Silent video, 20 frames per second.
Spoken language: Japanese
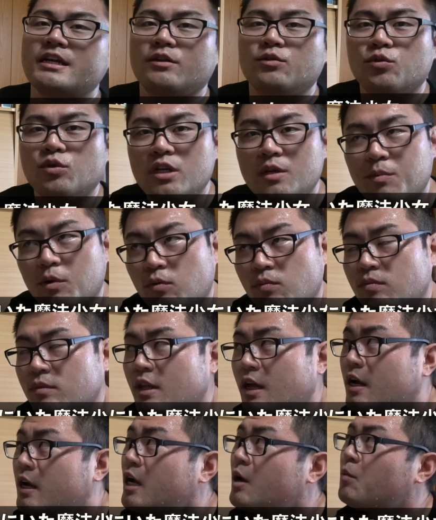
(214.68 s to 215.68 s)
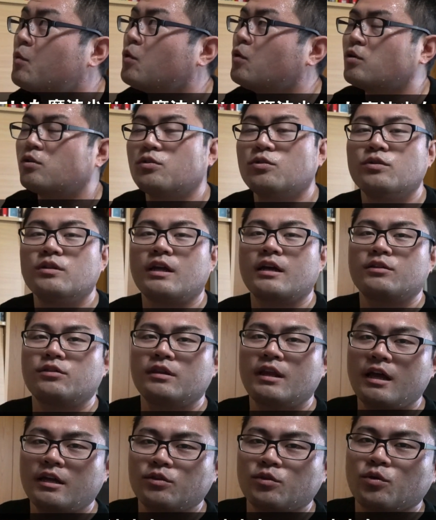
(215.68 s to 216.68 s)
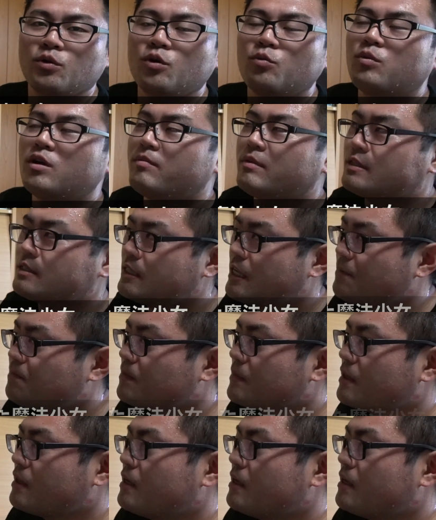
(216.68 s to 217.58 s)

ちゃんのリボンなんかもそうだなと思いますね。